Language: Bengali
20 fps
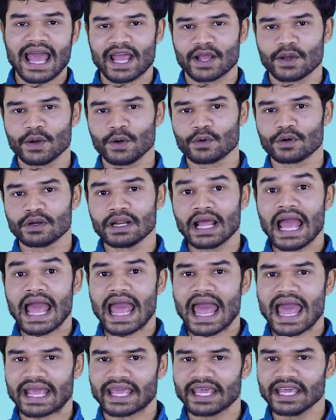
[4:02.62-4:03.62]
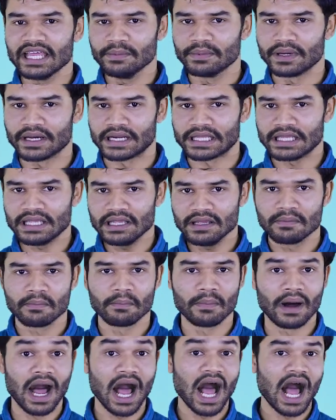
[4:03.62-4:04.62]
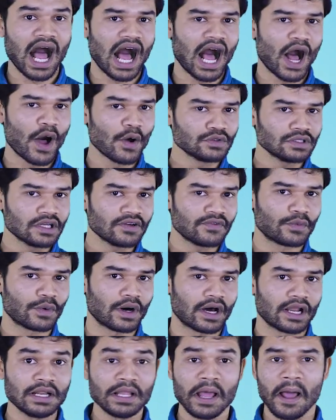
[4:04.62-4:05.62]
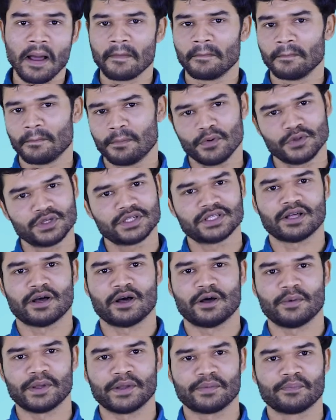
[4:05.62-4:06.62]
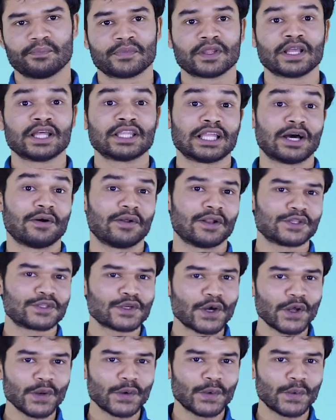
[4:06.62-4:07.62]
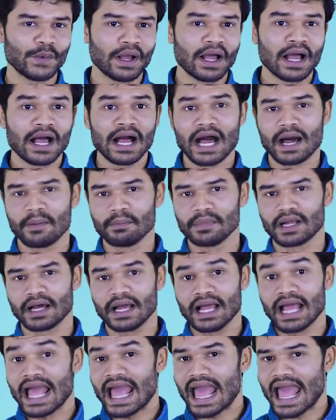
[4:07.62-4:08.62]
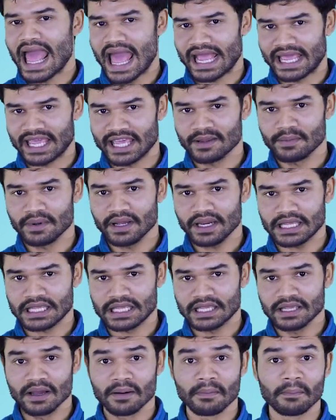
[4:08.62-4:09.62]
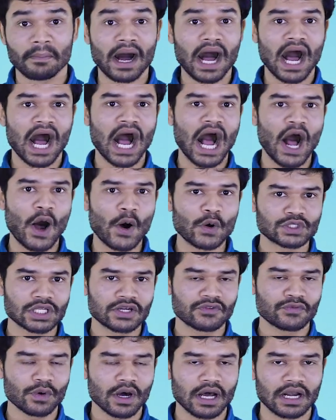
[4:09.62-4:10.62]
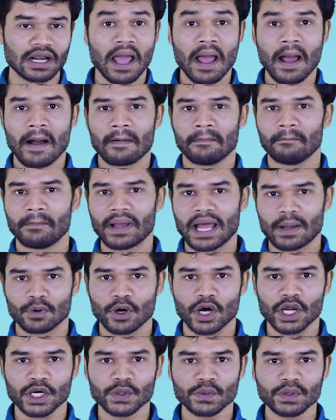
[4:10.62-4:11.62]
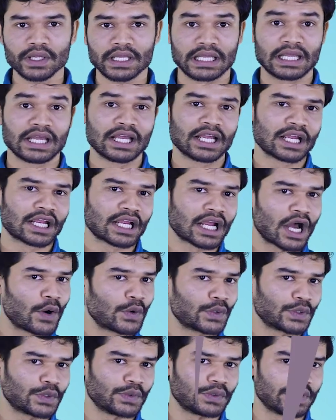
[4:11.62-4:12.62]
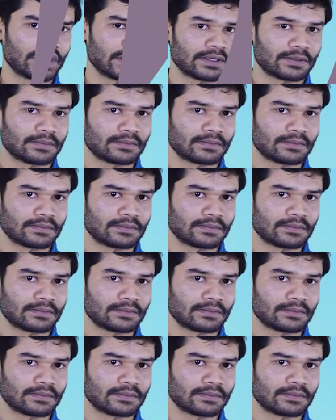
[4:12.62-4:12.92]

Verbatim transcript: এখন একের বাড়ি বা হাউস অফ ওয়ান বুঝতে হবে তাহলে চলো আমরা একের বাড়ি বা হাউস অফ ওয়ান ব্যবহার করে কাউন্ট করি